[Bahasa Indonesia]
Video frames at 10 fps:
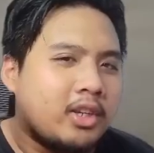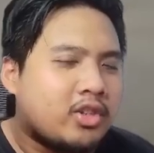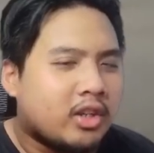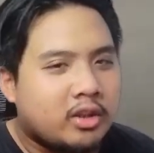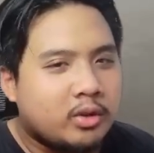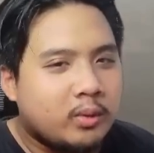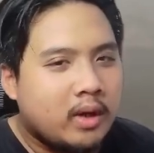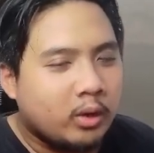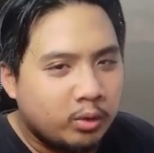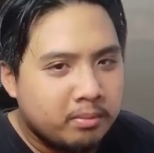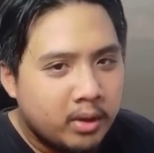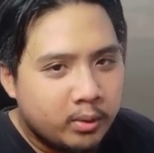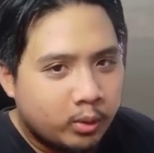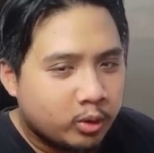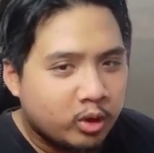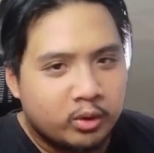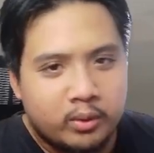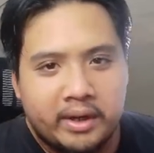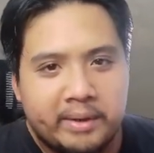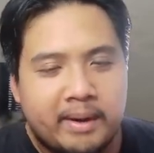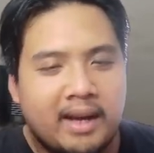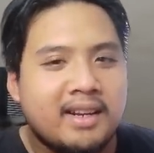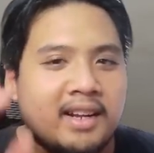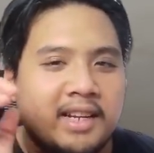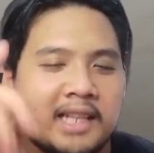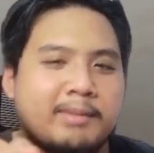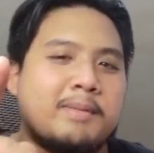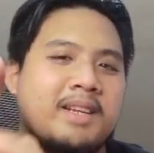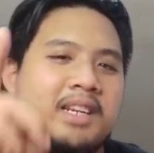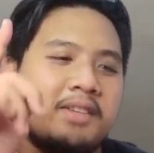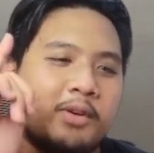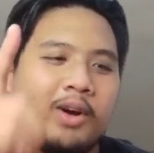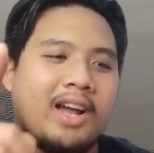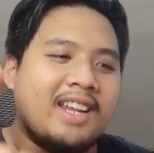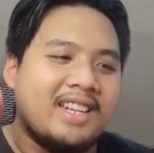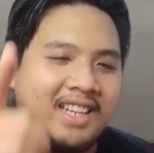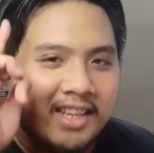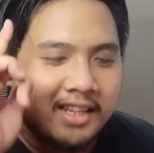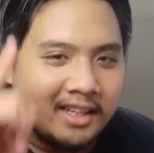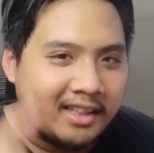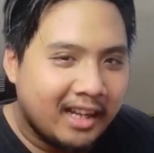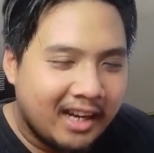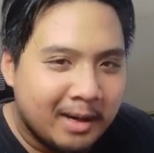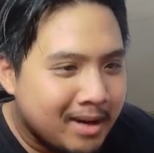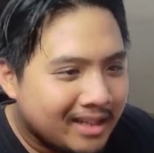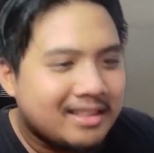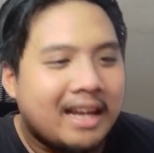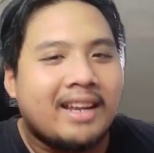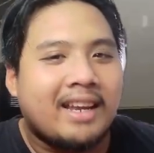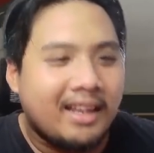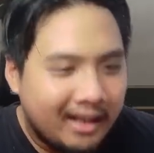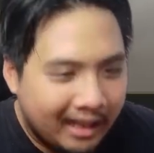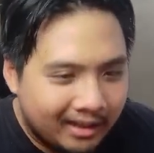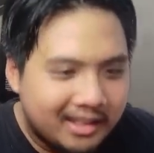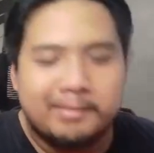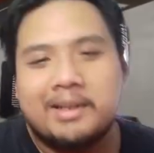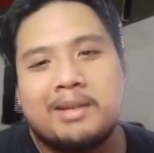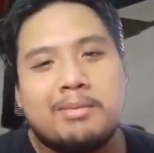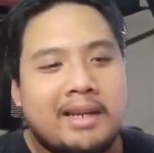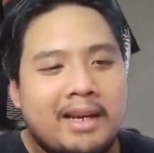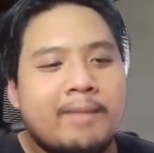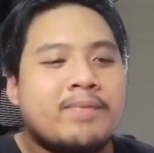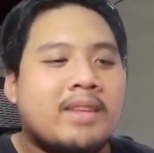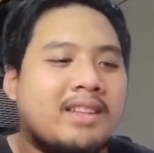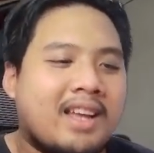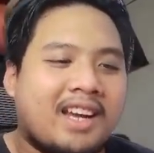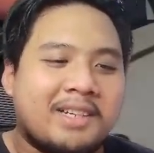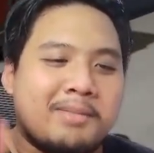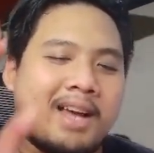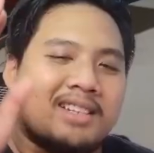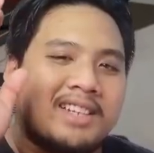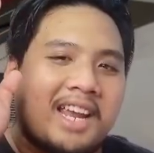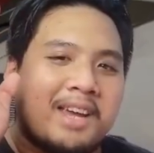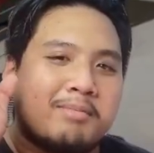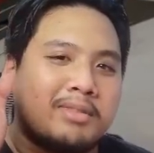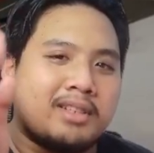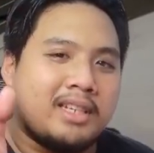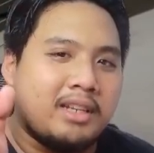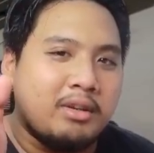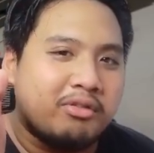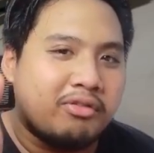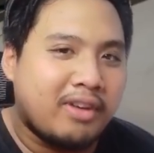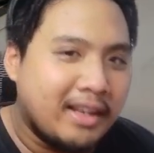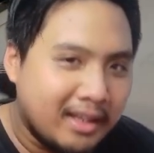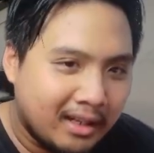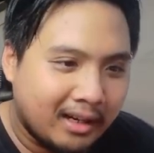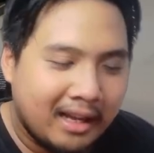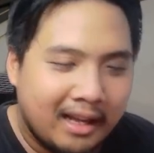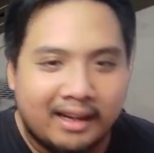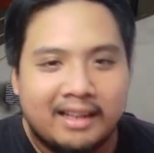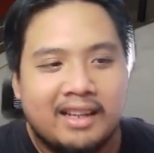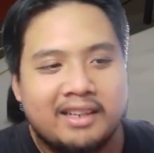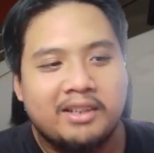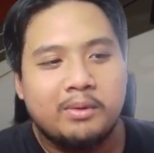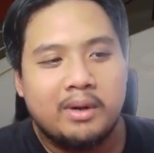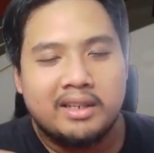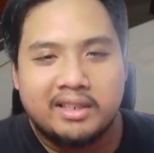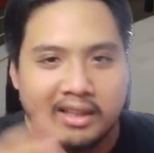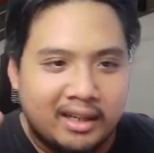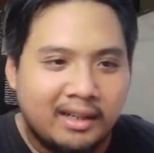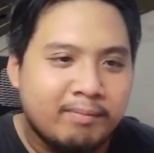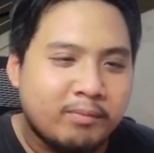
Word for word: channel gua Agung Bayu 025 Dan ya teman-teman, di video kali ini kita akan ngebahas dan hangin lagi teman-teman ya Kita akan ngebahas MC Fire Karena tadi gua iseng,